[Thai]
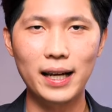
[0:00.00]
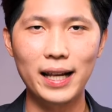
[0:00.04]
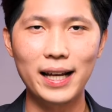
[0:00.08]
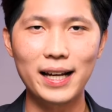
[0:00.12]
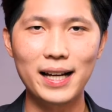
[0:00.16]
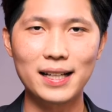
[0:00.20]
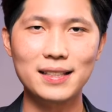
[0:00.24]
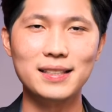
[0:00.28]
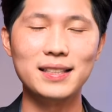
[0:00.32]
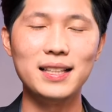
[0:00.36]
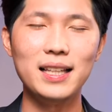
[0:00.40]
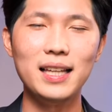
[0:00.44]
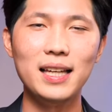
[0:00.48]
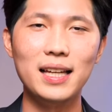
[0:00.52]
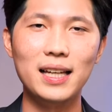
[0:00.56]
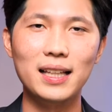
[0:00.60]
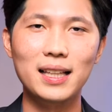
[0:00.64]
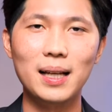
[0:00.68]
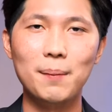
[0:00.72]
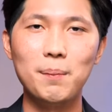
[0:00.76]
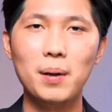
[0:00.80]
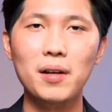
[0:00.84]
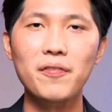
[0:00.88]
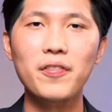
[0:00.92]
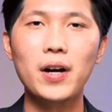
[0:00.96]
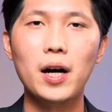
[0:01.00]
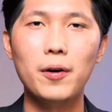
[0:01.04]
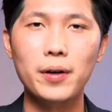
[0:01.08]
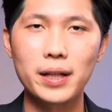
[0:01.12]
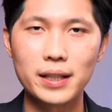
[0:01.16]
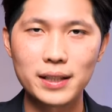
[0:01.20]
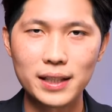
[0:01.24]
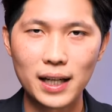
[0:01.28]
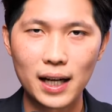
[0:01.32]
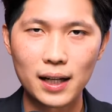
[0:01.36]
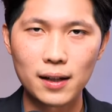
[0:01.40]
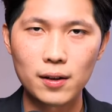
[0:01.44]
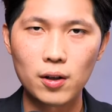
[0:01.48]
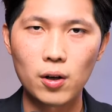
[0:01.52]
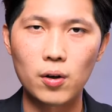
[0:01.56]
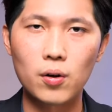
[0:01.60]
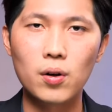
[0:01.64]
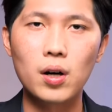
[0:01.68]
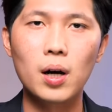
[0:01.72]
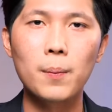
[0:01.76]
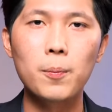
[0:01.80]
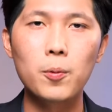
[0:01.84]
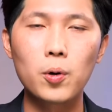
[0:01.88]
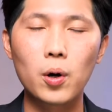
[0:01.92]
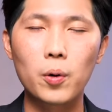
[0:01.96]
เลกาซี่ทำให้ฟาวเดชั่นของ
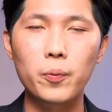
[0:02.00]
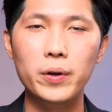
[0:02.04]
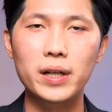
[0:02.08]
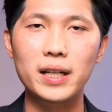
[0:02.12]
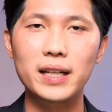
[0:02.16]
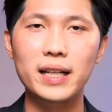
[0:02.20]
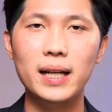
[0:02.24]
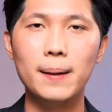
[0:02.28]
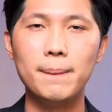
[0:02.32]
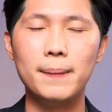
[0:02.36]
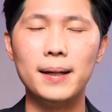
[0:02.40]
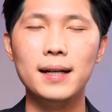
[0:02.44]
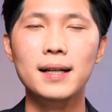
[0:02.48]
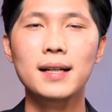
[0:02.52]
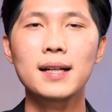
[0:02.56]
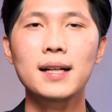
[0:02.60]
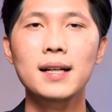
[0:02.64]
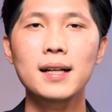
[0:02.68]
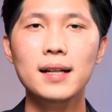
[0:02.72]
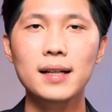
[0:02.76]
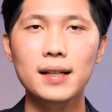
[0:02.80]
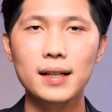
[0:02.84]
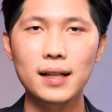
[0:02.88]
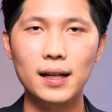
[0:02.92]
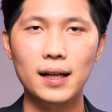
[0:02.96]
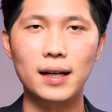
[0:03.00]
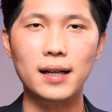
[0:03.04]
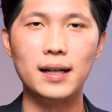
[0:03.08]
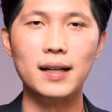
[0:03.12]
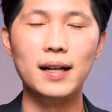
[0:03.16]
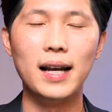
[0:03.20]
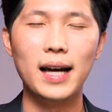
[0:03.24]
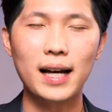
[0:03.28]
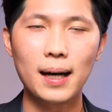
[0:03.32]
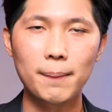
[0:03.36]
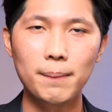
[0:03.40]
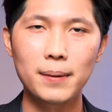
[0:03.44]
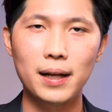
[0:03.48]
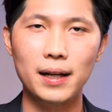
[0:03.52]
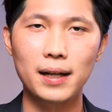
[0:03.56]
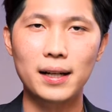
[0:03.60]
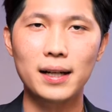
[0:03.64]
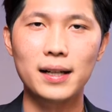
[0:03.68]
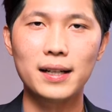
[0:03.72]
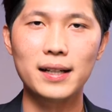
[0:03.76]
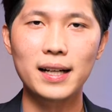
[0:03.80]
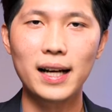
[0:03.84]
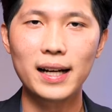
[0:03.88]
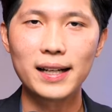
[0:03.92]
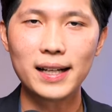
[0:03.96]
ครอบครัววิลเลียมเกิดและกำเนิด
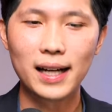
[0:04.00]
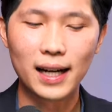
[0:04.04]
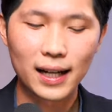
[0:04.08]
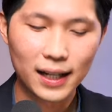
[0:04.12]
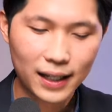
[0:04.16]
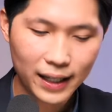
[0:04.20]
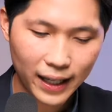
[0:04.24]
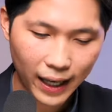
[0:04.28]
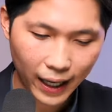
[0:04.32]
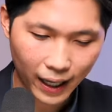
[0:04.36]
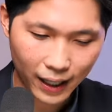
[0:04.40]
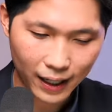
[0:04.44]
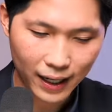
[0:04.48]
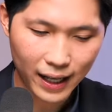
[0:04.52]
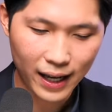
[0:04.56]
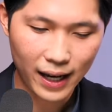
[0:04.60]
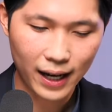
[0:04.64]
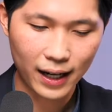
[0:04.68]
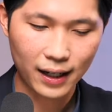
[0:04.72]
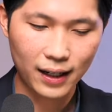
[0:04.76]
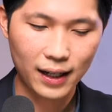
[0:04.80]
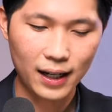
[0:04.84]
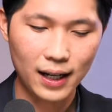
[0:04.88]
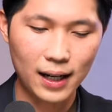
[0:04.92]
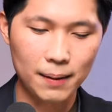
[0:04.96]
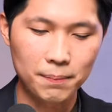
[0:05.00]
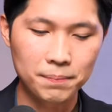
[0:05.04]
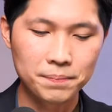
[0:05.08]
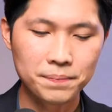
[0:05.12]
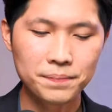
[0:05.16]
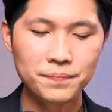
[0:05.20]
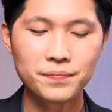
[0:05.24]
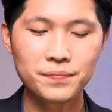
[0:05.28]
ขึ้นได้อย่างแข็งแรงนะครับ